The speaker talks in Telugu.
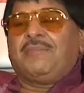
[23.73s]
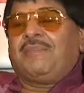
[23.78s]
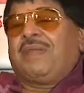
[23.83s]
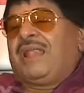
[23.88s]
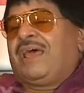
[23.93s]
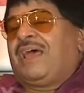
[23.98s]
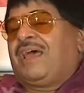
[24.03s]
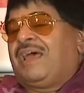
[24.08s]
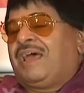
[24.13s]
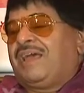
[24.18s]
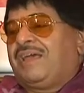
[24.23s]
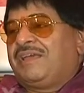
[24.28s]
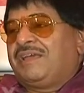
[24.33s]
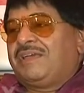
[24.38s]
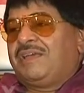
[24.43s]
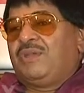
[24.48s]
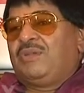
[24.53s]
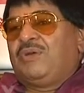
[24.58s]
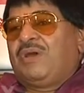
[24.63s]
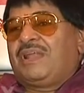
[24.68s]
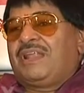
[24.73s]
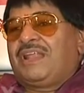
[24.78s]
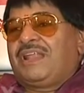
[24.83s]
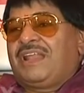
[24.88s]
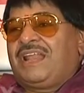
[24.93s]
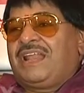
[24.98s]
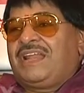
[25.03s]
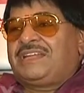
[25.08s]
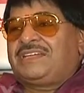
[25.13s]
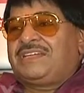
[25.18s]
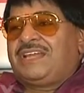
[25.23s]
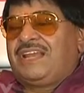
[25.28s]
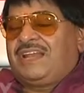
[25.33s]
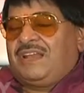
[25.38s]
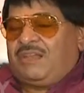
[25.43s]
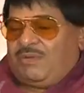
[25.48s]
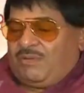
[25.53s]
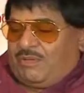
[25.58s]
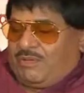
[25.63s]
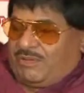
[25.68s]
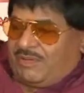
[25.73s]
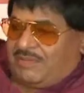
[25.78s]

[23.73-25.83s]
మన హీరో అల్లర్ నరేష్ గారిలో